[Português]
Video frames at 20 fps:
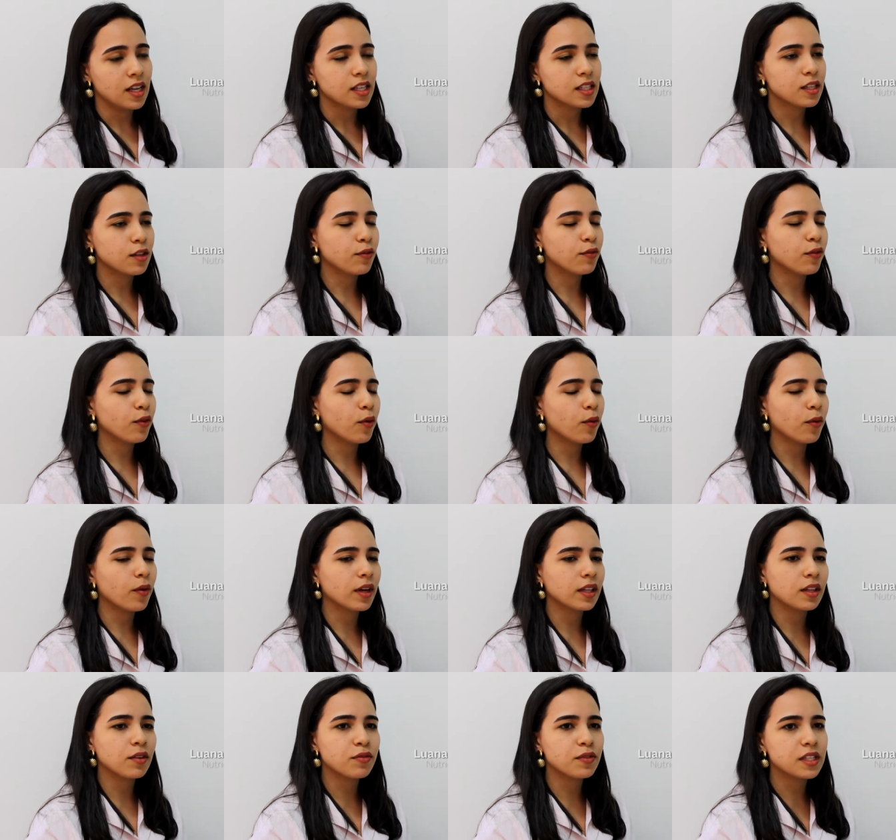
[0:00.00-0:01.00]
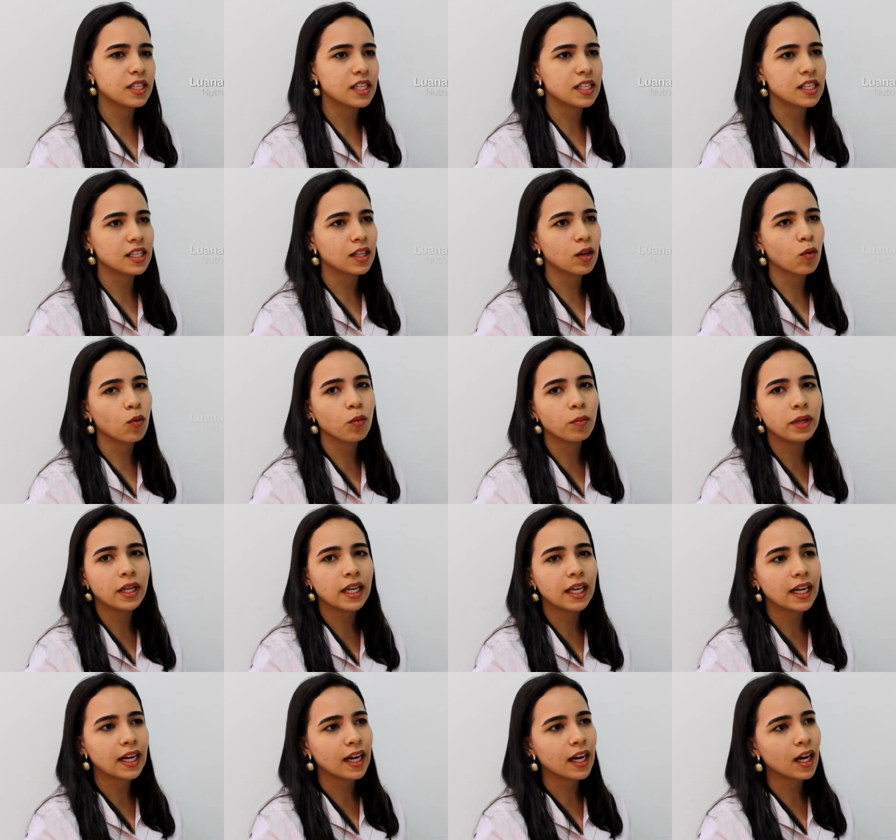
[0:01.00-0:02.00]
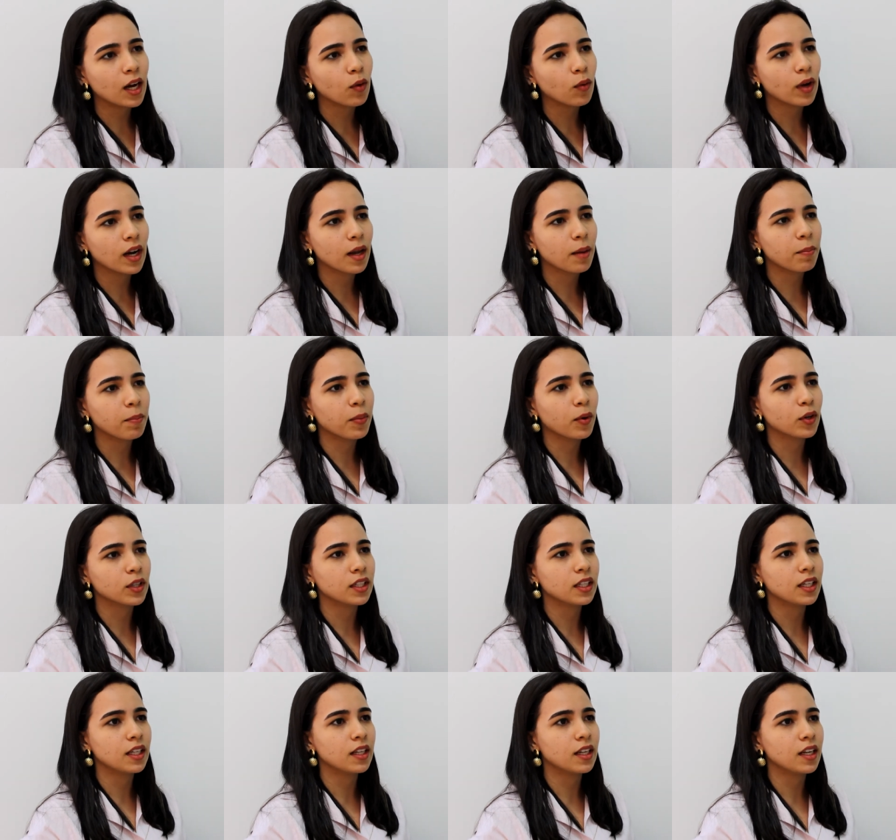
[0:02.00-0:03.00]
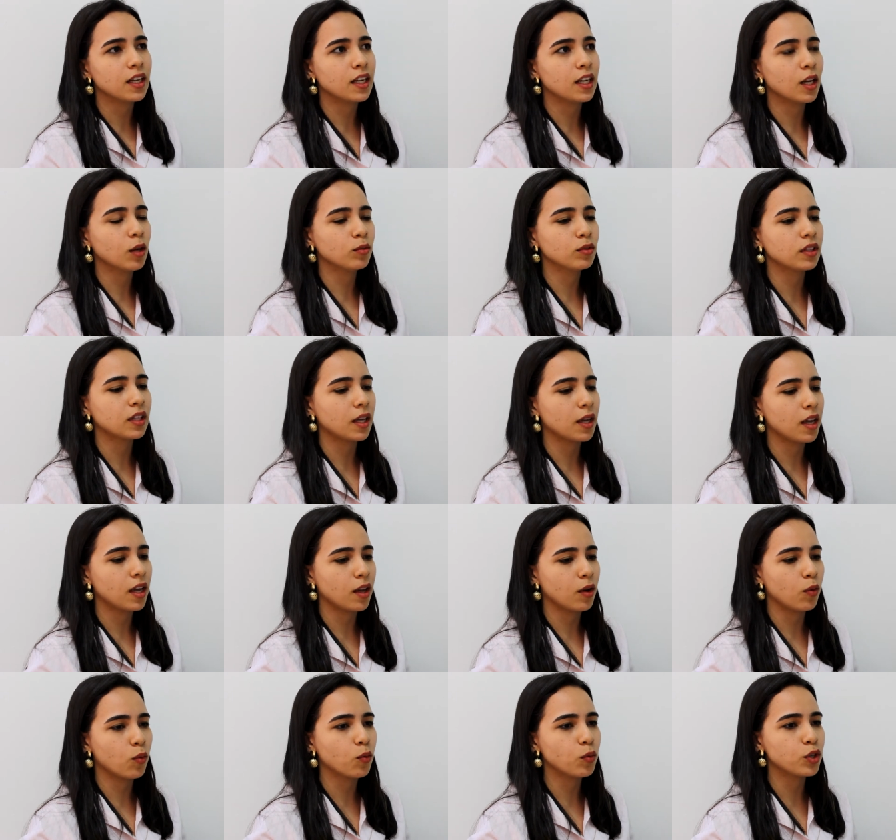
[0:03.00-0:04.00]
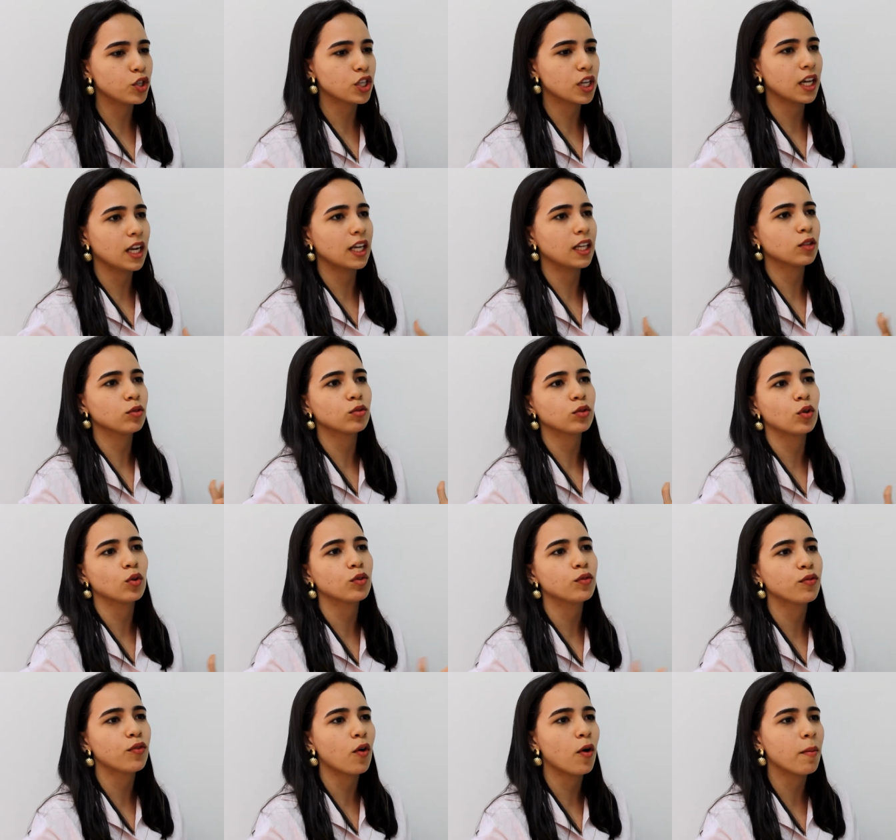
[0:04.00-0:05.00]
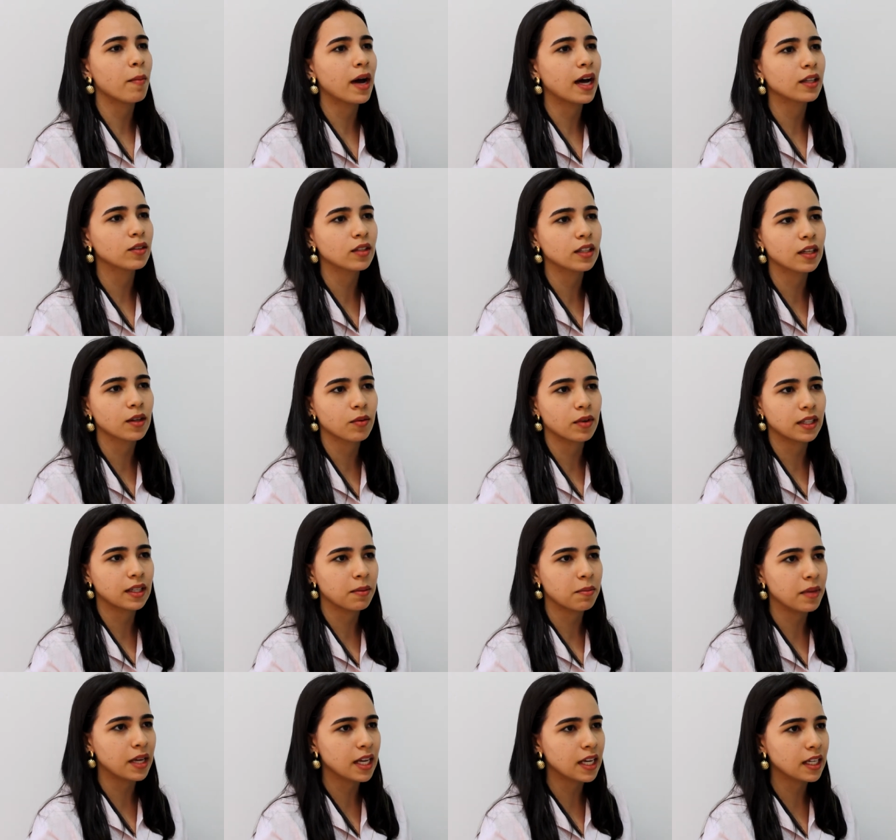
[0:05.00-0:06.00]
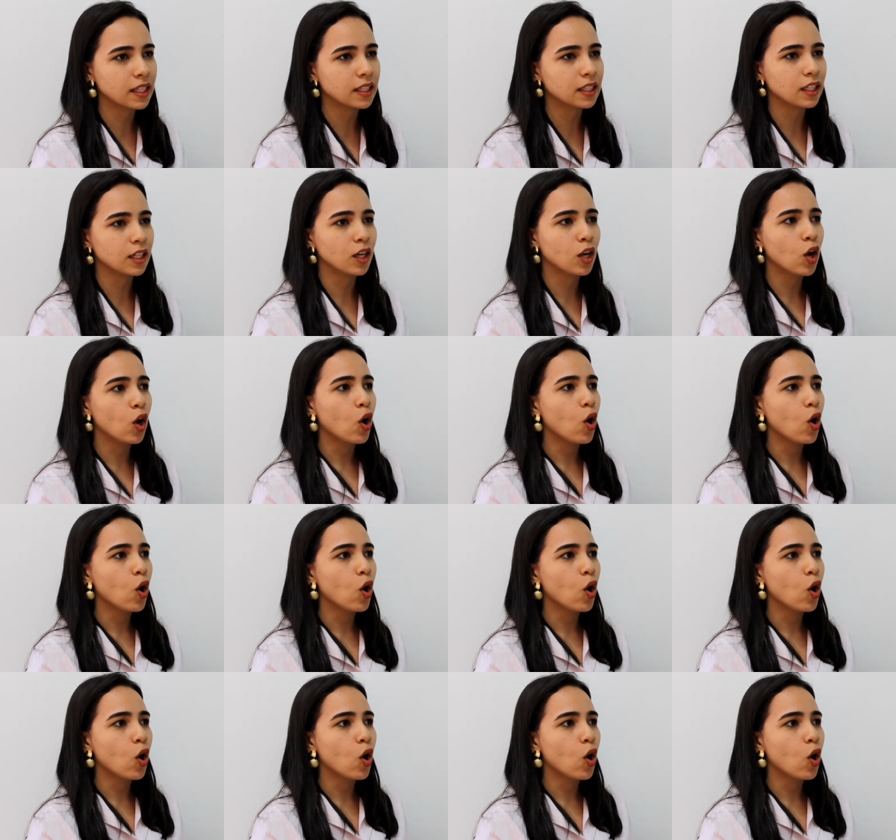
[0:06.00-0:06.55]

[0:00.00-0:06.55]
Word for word: Se for uma deficiência de algum mineral, ela pode não ter o esqueleto todo formado adequadamente,